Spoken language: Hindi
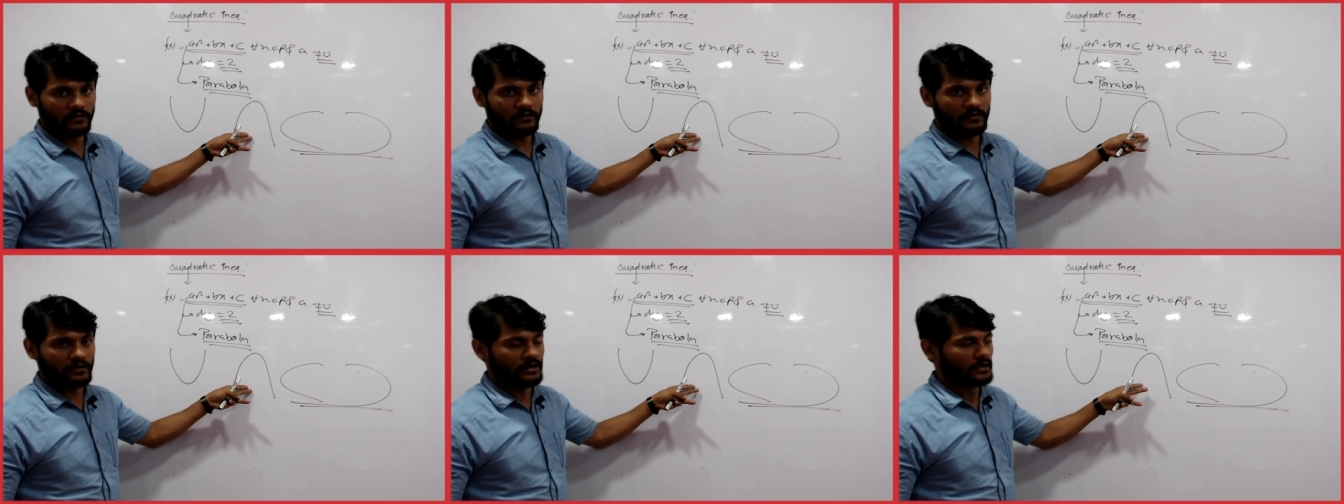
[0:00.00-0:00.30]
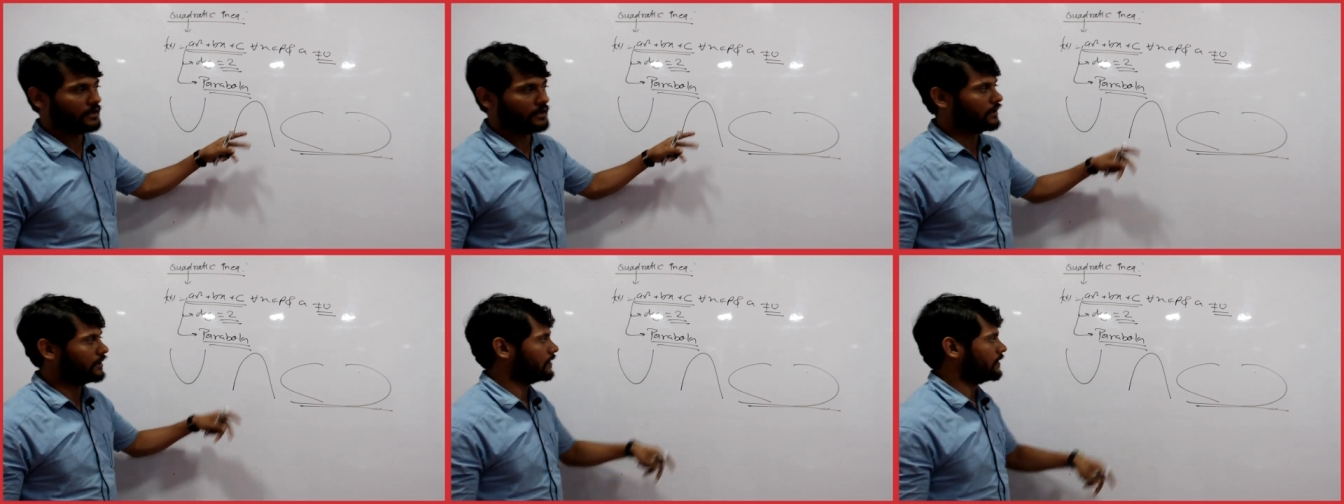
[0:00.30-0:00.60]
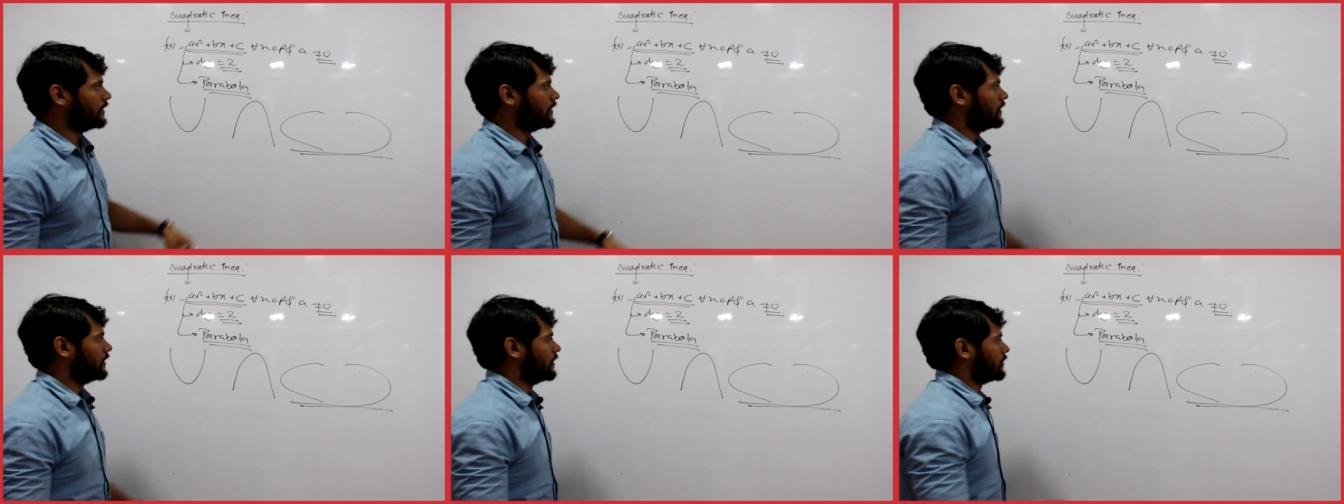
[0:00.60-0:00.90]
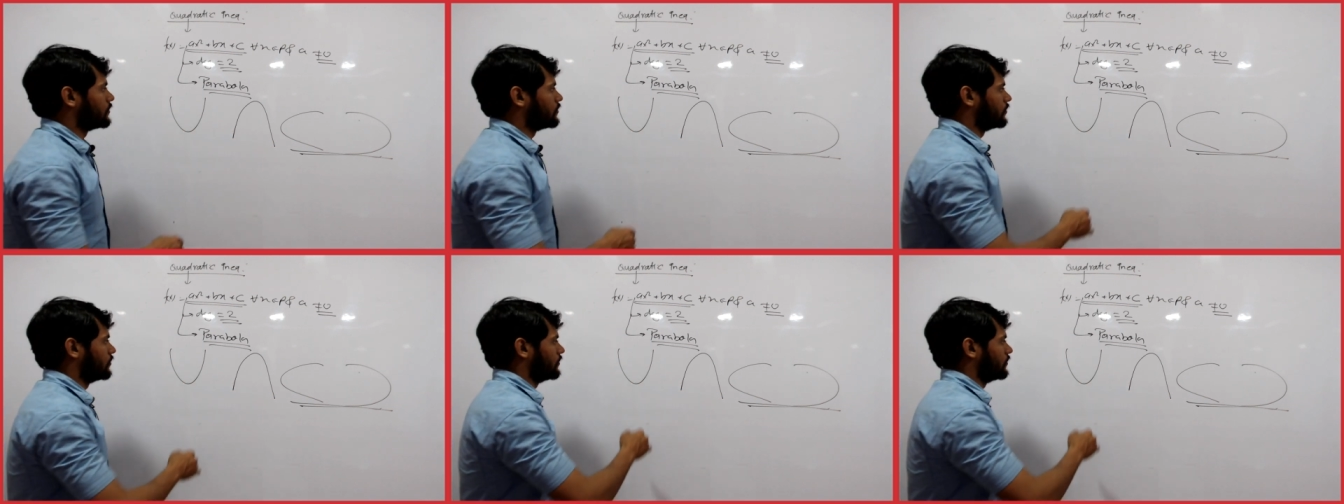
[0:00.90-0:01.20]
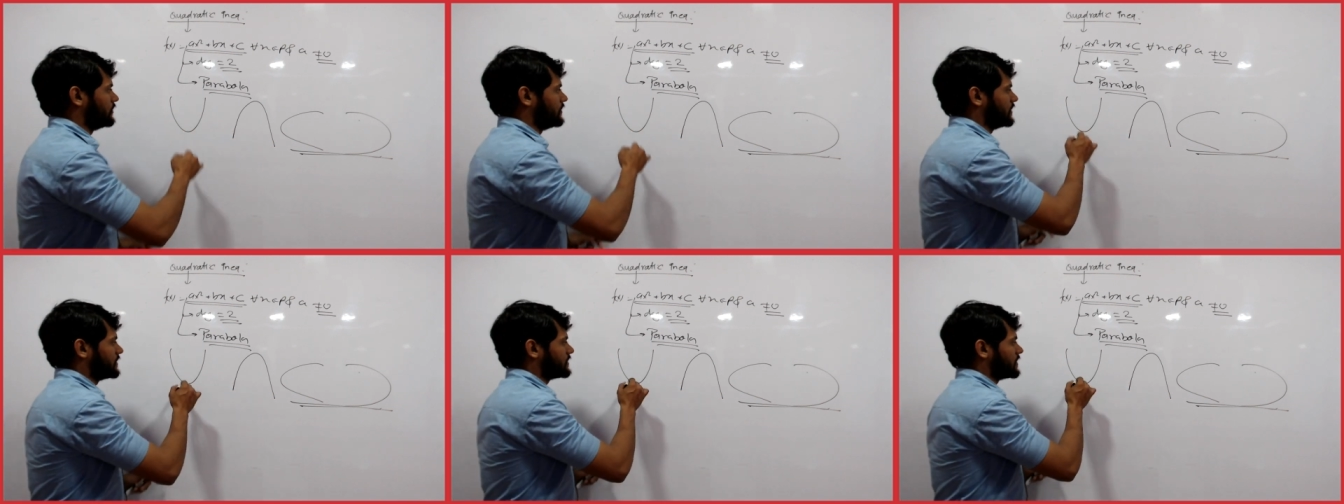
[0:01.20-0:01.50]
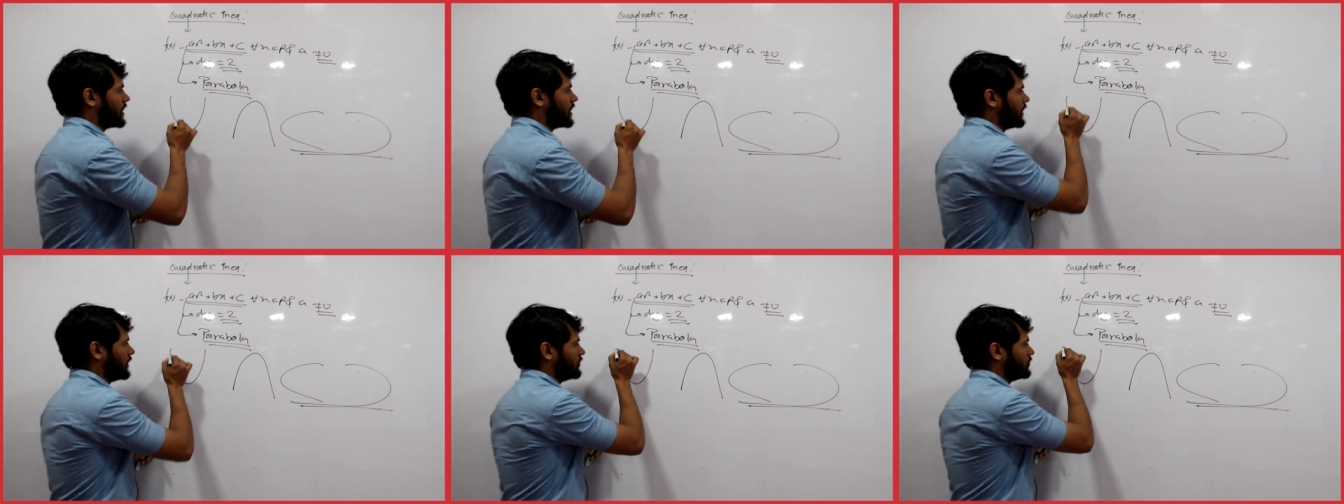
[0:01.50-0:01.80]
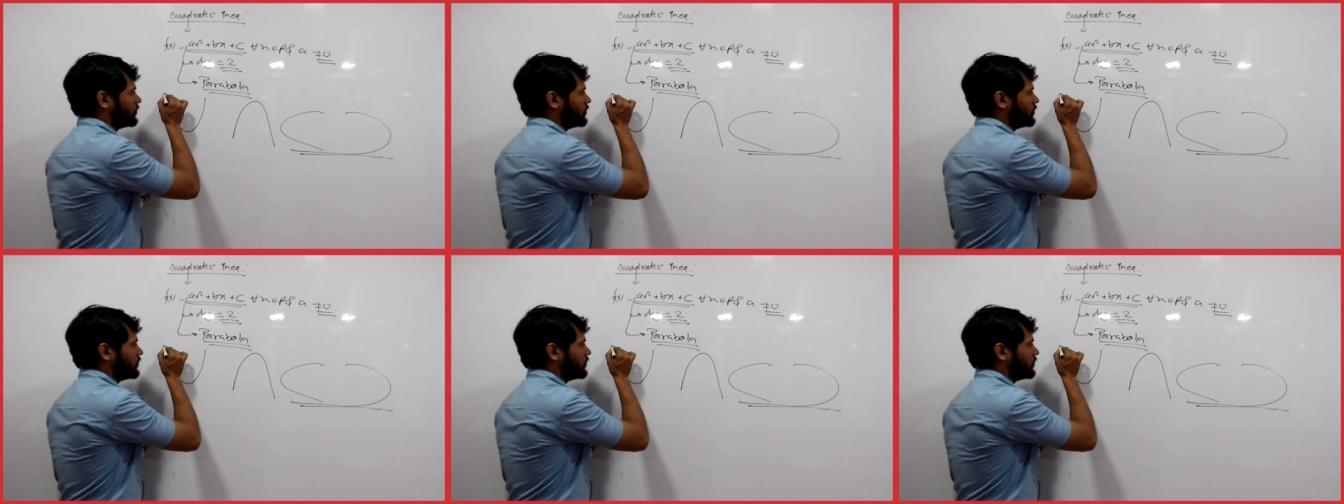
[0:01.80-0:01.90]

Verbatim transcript: ठीक है तो ये सारी जो